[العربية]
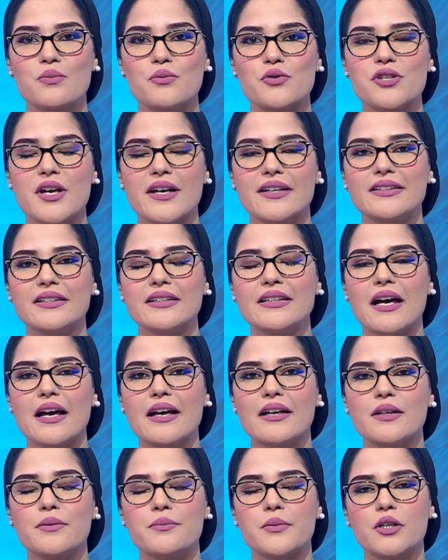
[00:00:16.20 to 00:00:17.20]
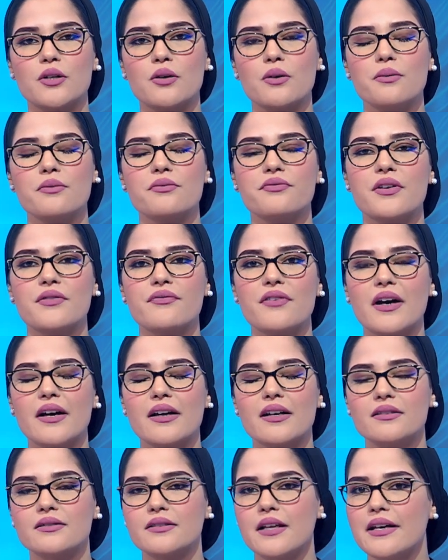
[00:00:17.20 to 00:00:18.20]
مشاهدينا اهلا بكم في
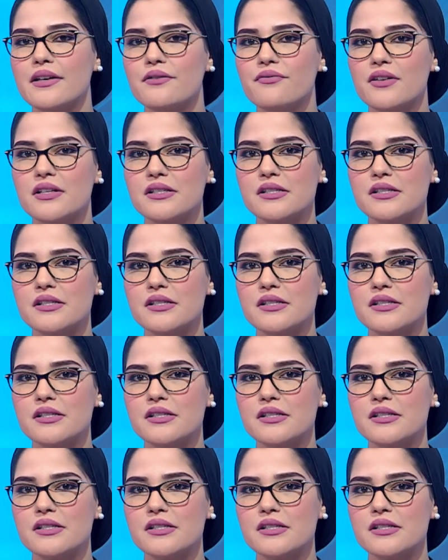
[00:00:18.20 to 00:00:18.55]
فقره ضيف